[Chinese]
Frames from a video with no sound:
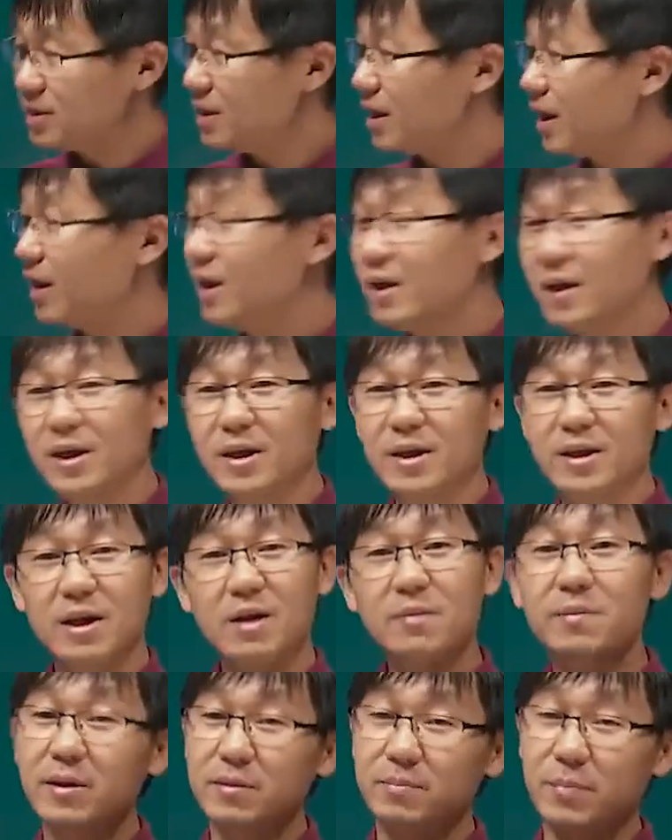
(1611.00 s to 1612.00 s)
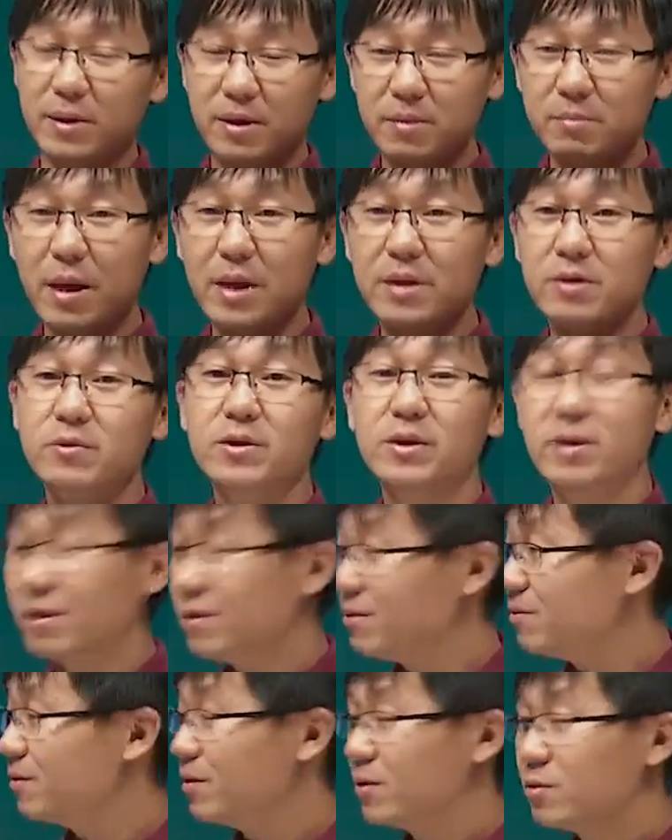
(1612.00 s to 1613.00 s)
西啊，你要把把它买走以
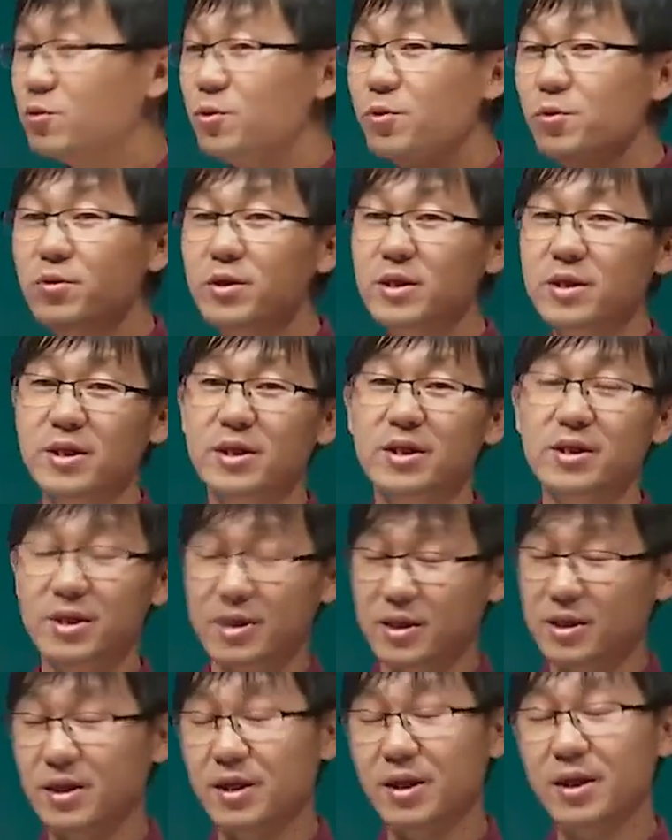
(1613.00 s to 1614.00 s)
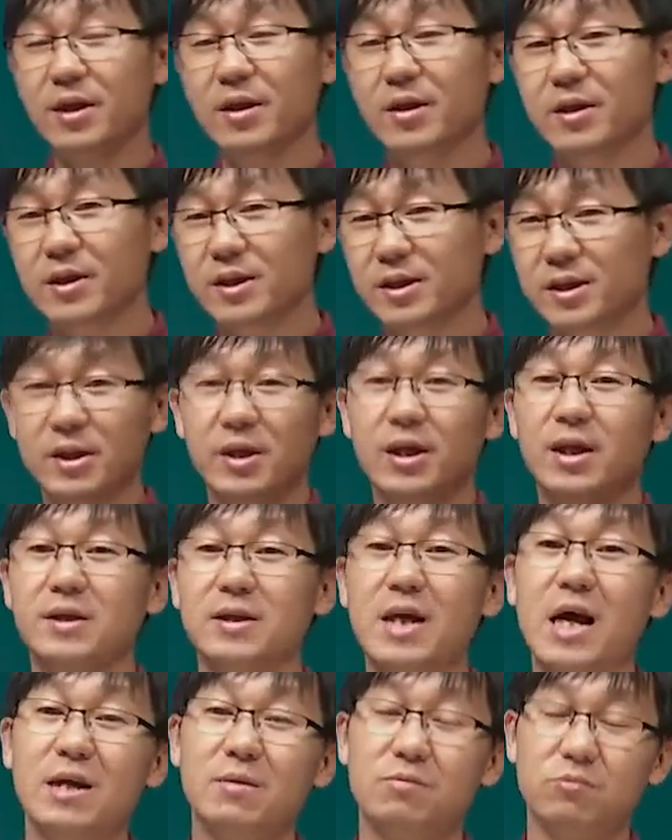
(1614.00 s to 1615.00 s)
后，对于你这个企业是一个很
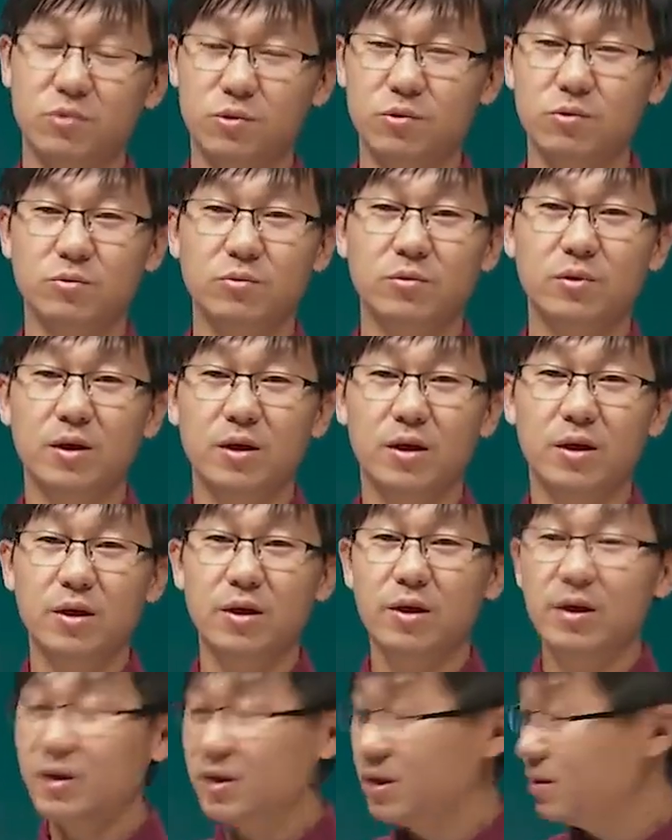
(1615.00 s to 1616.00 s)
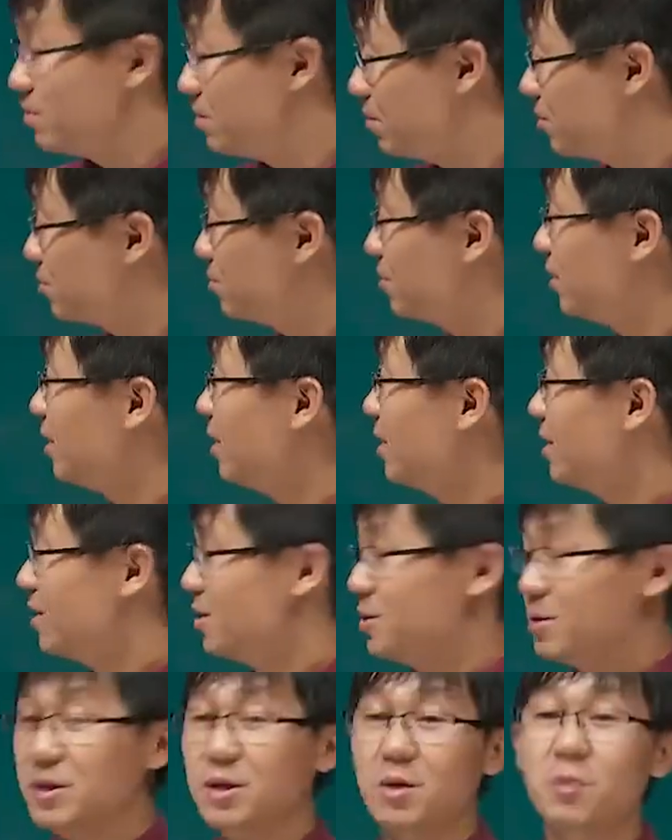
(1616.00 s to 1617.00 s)
大的补充啊。你比如说，
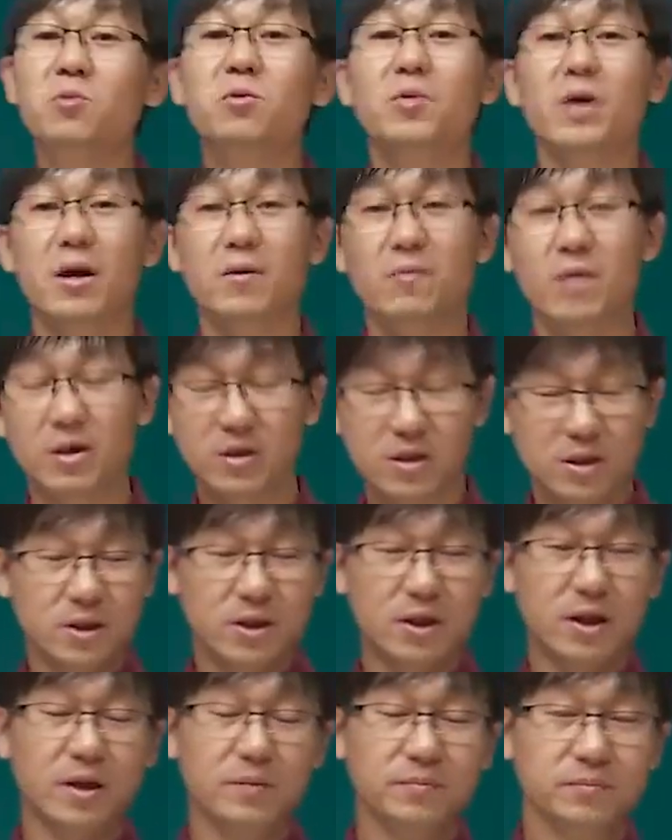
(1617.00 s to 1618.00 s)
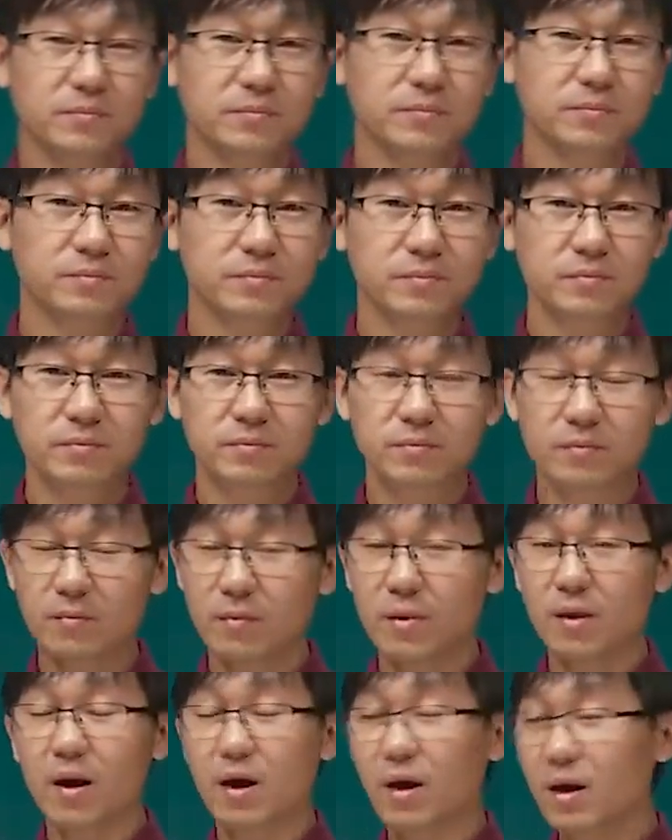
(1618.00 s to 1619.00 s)
有一些互联网企业，
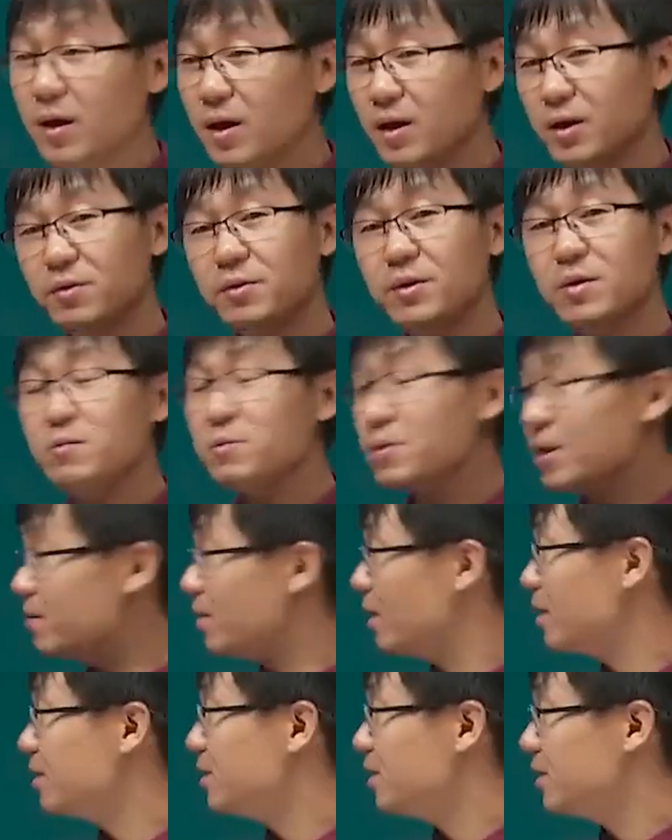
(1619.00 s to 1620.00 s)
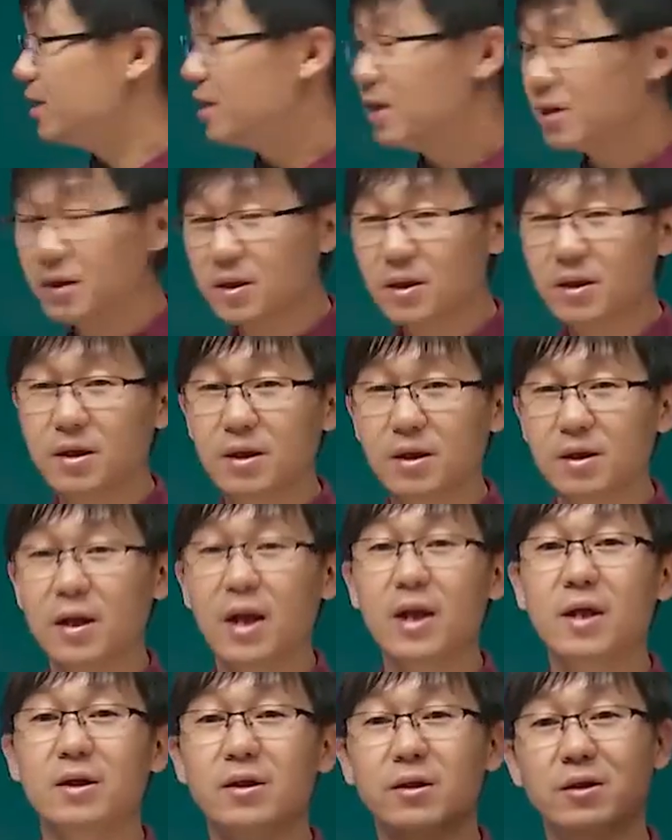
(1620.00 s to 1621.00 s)
啊，有些互联网企业呢，
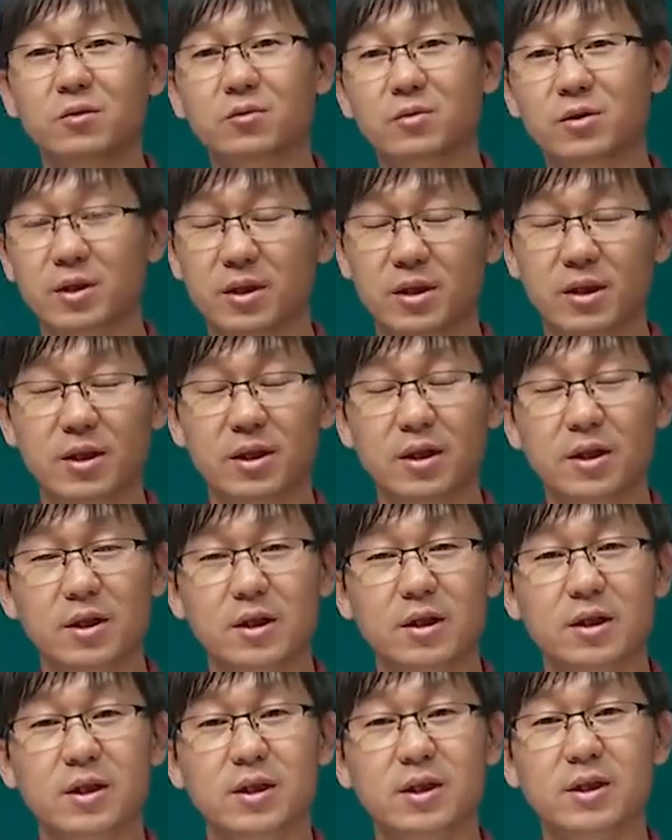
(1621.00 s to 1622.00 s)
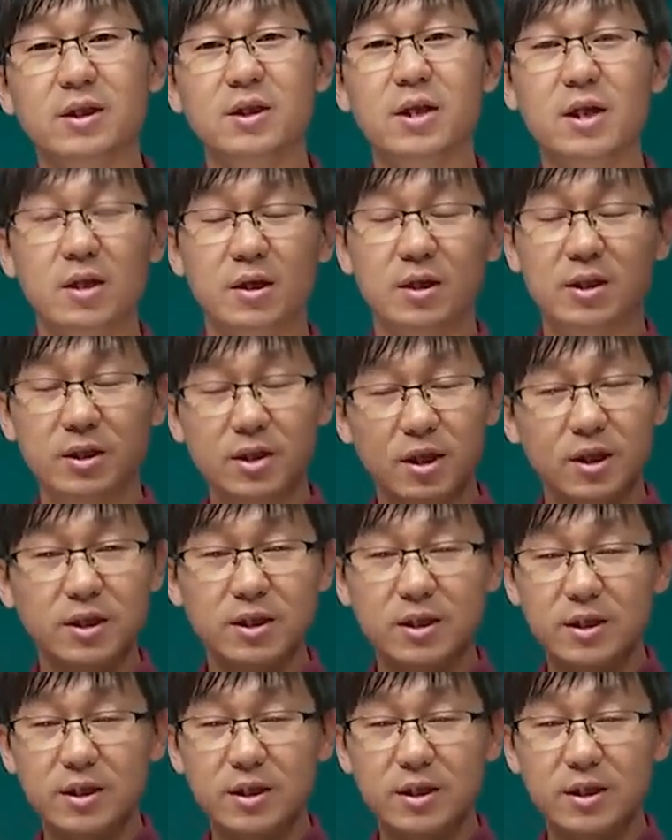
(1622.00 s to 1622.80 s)
它可能对这个呃线线